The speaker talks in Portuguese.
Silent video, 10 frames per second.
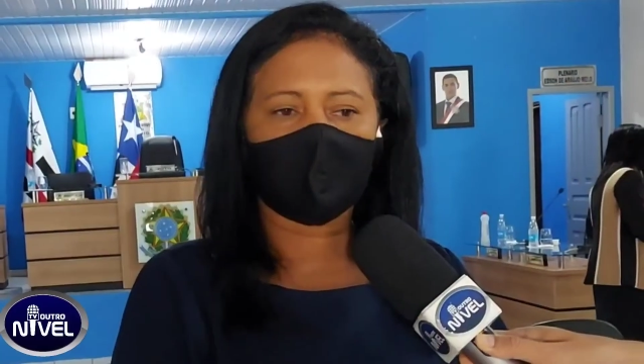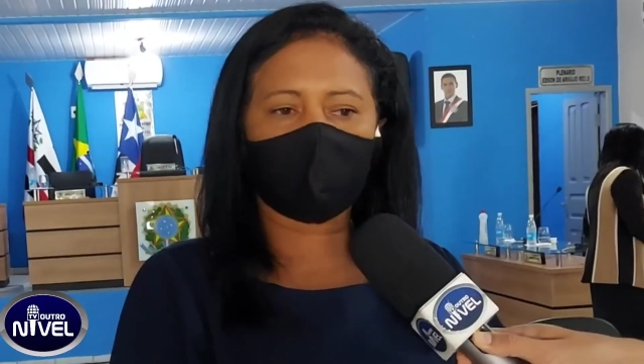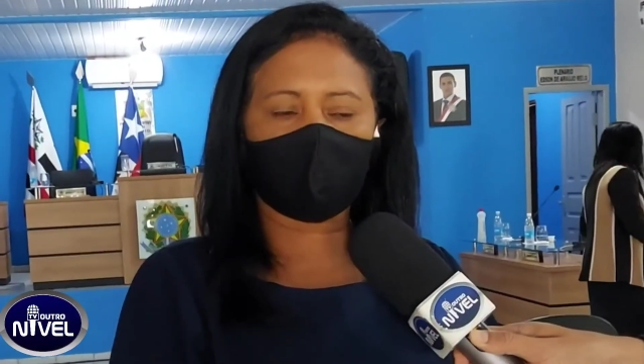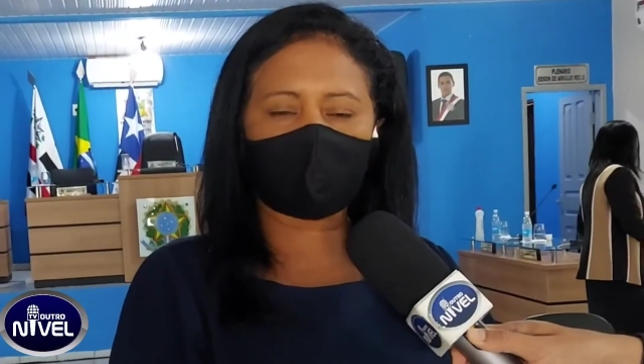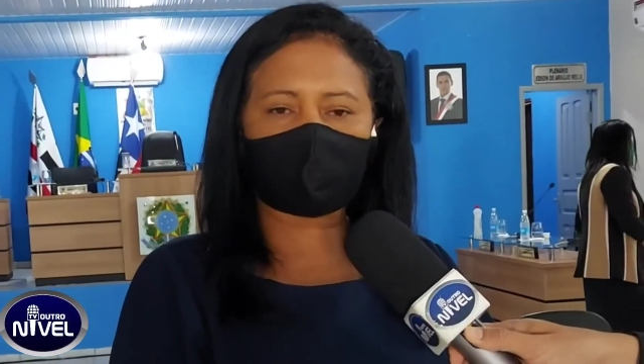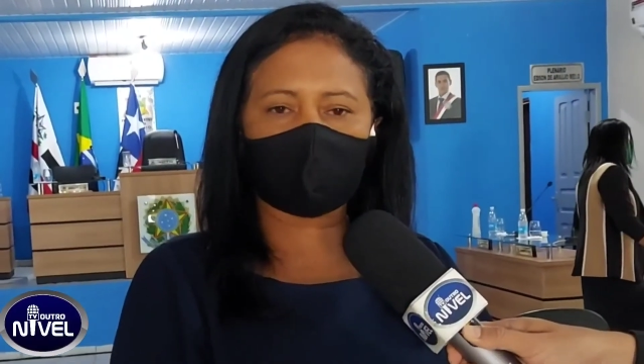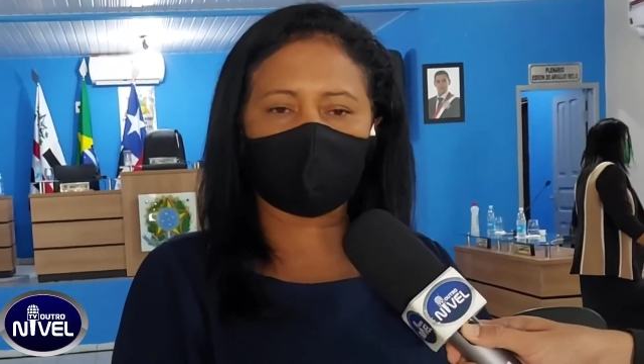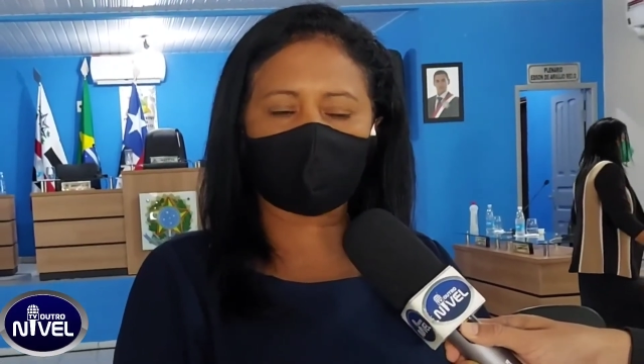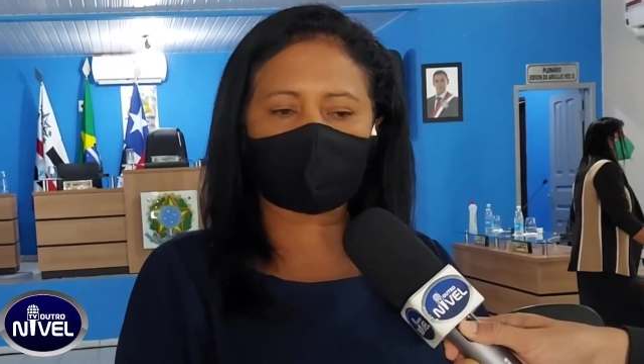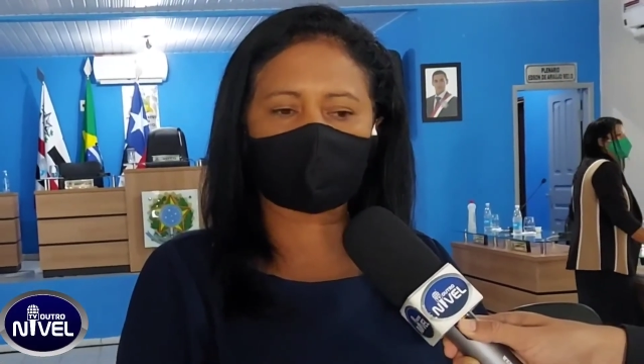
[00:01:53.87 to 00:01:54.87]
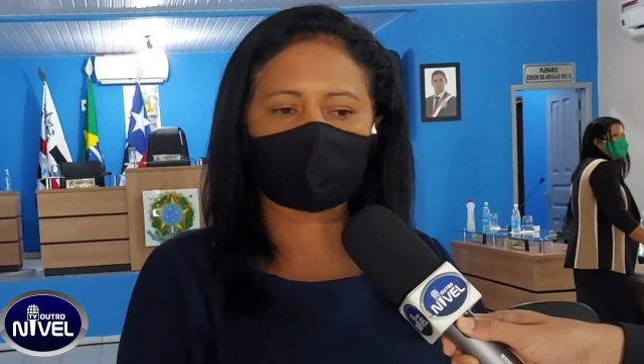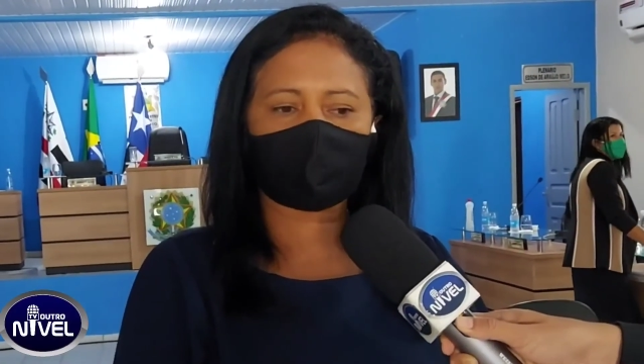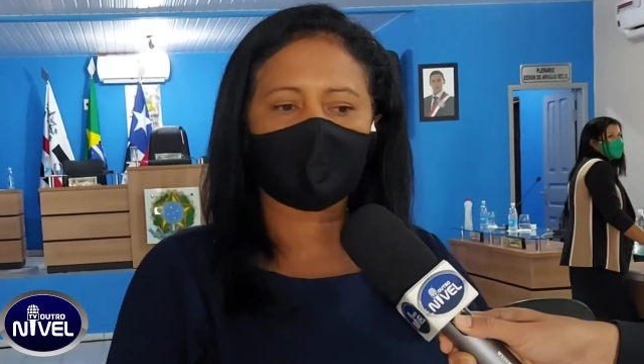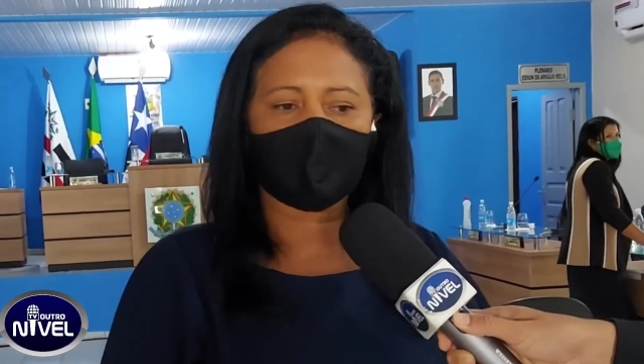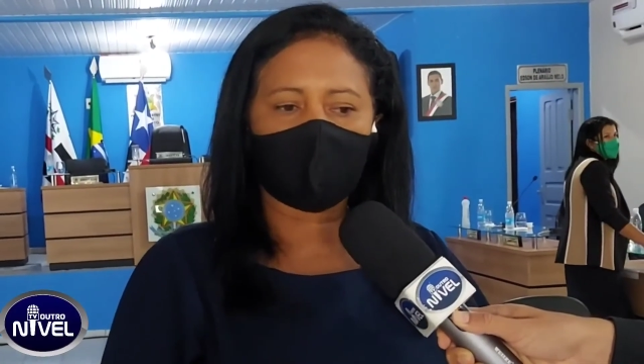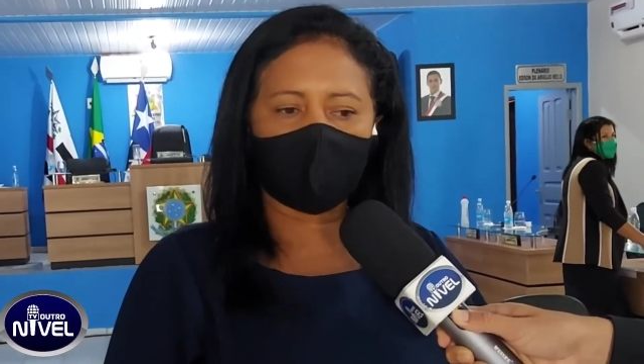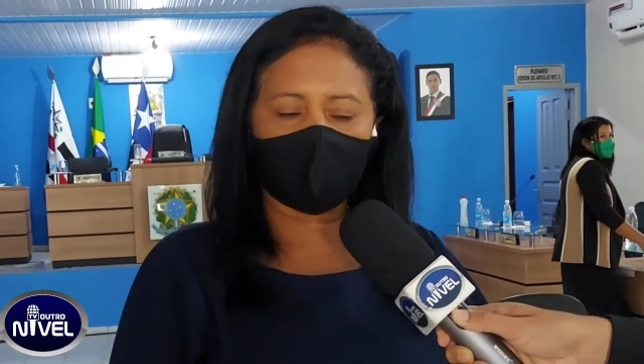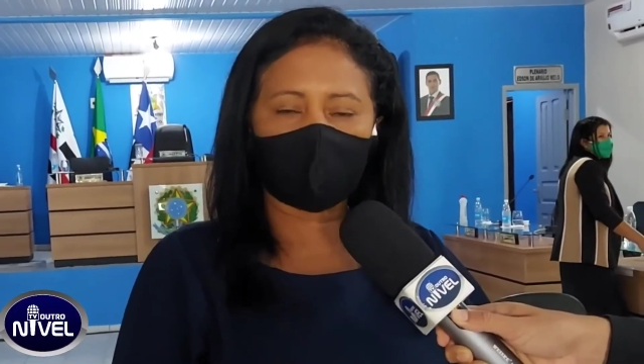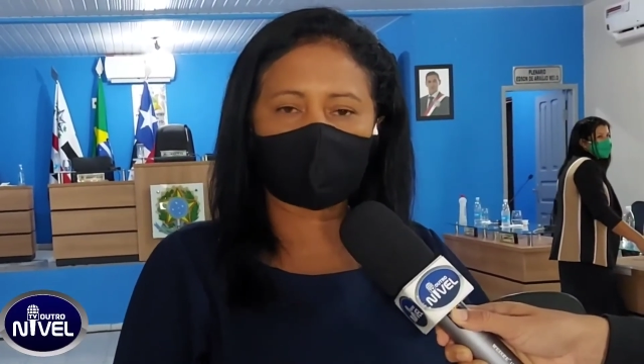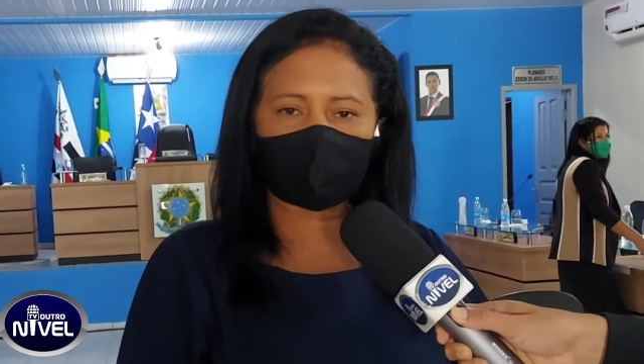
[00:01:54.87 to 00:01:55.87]
nós temos é
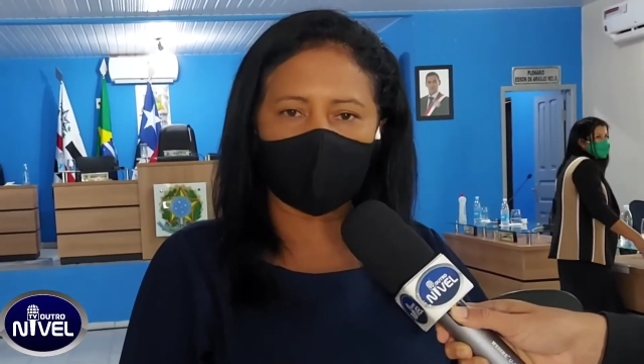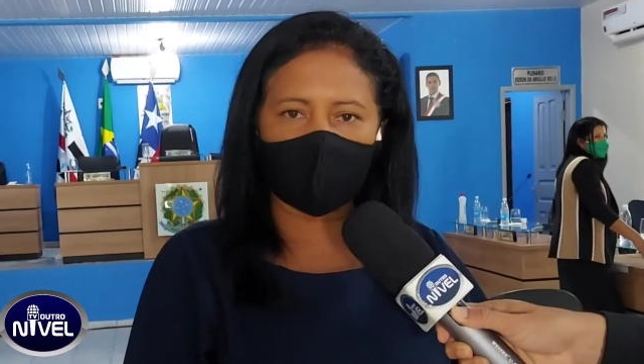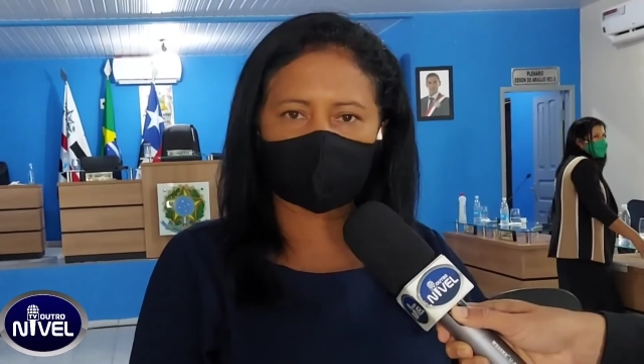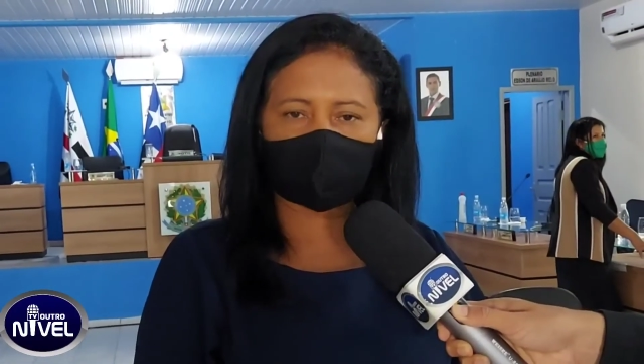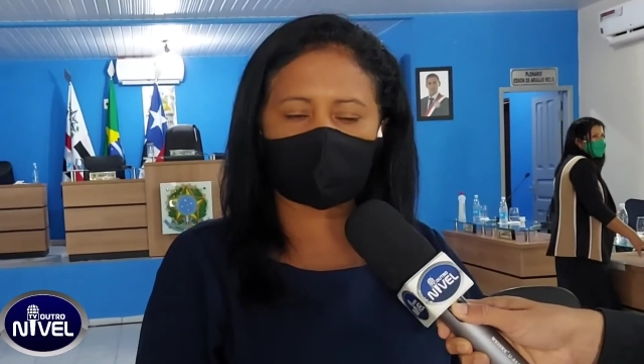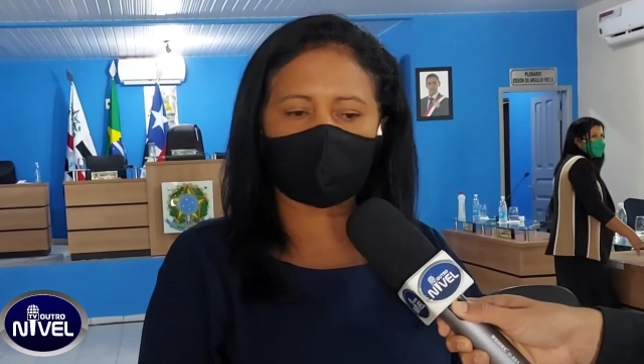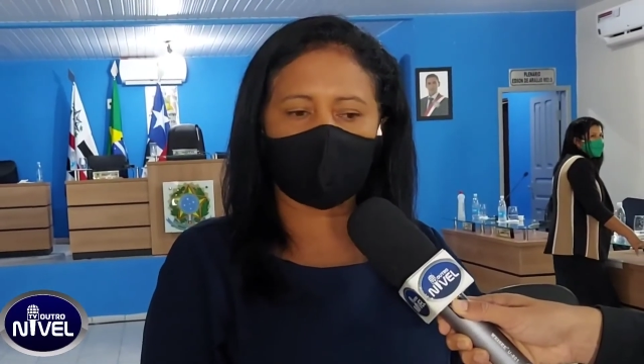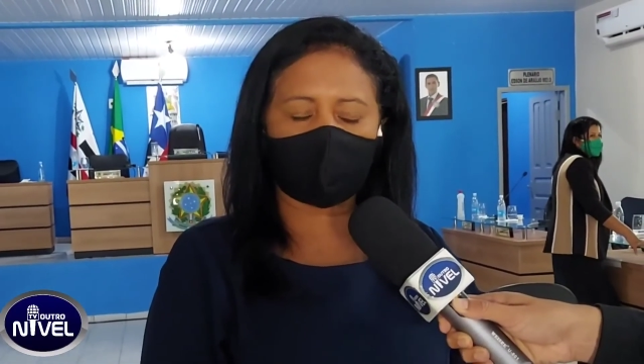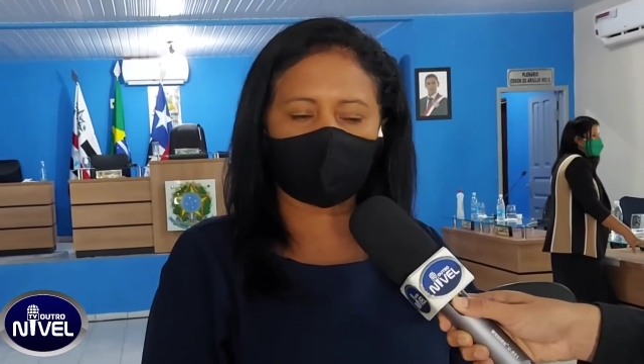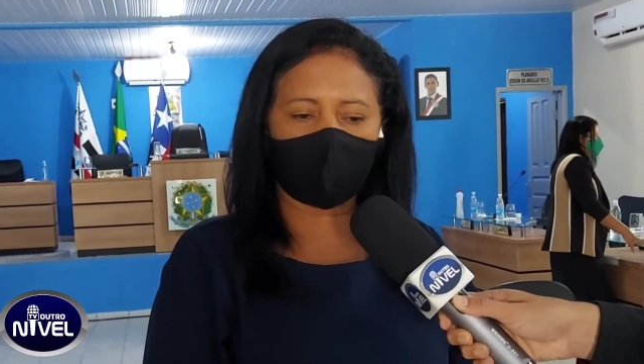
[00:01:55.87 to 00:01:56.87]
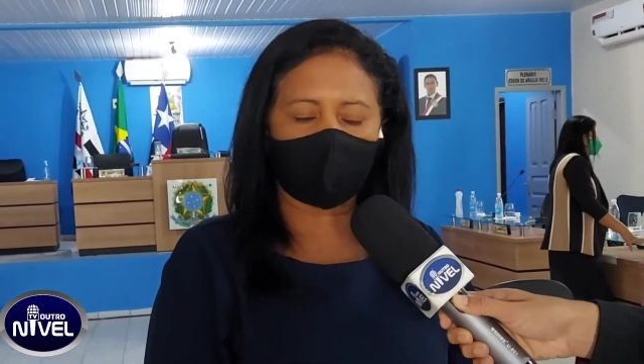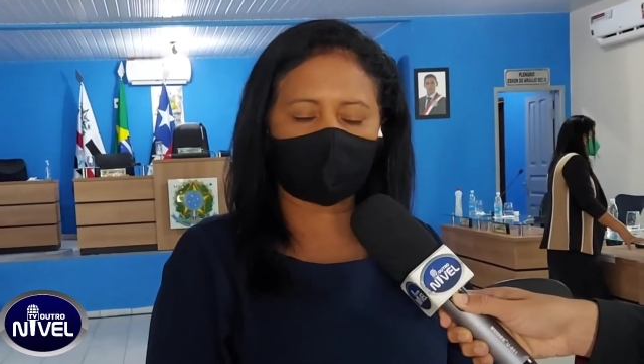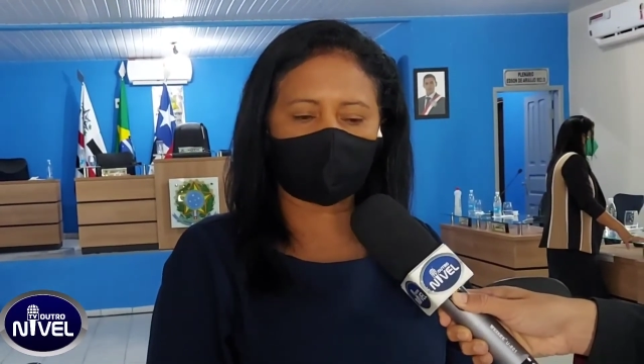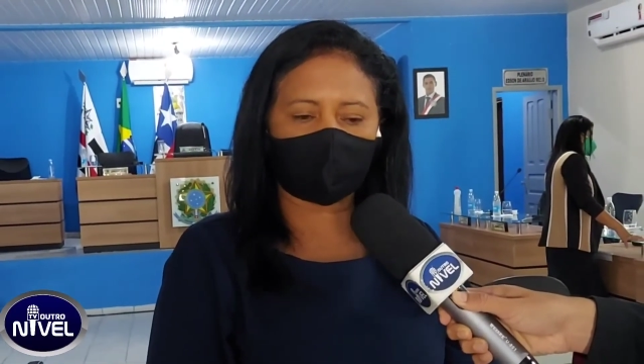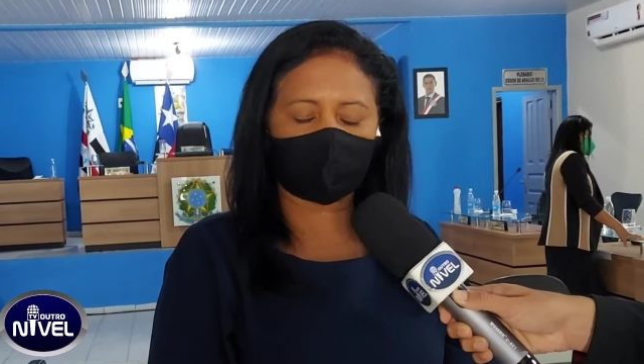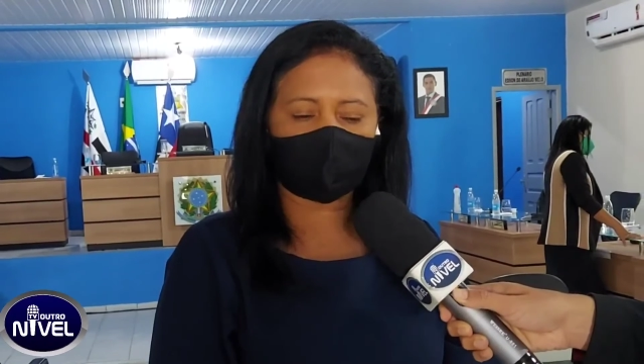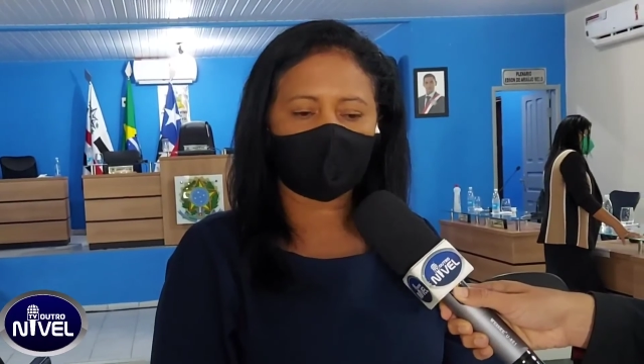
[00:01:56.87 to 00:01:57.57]
um esporte de qualidade, um,